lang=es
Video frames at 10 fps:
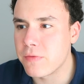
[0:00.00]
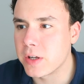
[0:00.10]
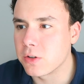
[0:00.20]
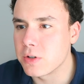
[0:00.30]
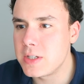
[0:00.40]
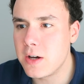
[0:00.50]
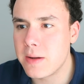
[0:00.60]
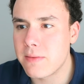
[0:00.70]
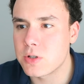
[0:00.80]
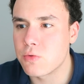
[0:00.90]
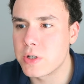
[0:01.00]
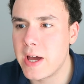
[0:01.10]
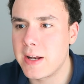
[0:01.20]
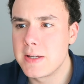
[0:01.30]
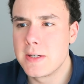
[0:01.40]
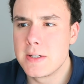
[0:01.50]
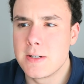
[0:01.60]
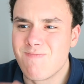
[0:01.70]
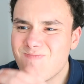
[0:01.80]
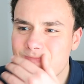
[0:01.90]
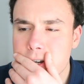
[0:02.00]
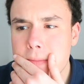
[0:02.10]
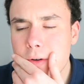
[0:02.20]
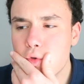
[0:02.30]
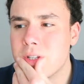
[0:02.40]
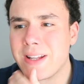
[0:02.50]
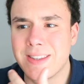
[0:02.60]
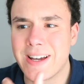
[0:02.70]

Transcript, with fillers: Perfecto. Y ahora vamos a buscar... Mm, no me gustan